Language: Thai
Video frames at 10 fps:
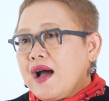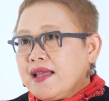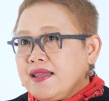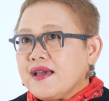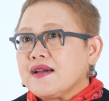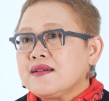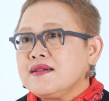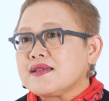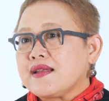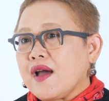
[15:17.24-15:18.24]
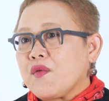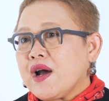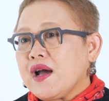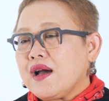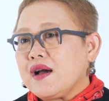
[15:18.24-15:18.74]
อันนี้ก็คือแสดง
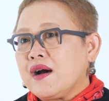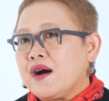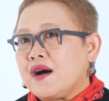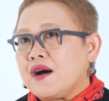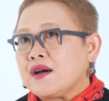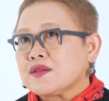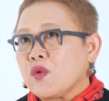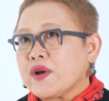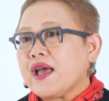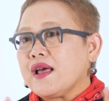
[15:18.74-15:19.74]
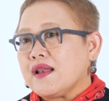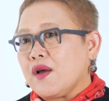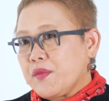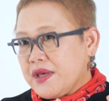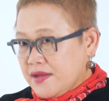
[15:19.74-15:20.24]
ว่าตรงนี้
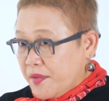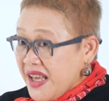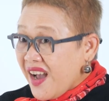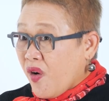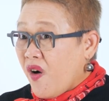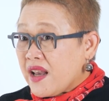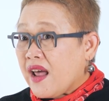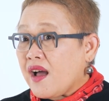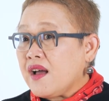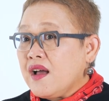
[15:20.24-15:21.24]
เรามีทรัพยากรแล้ว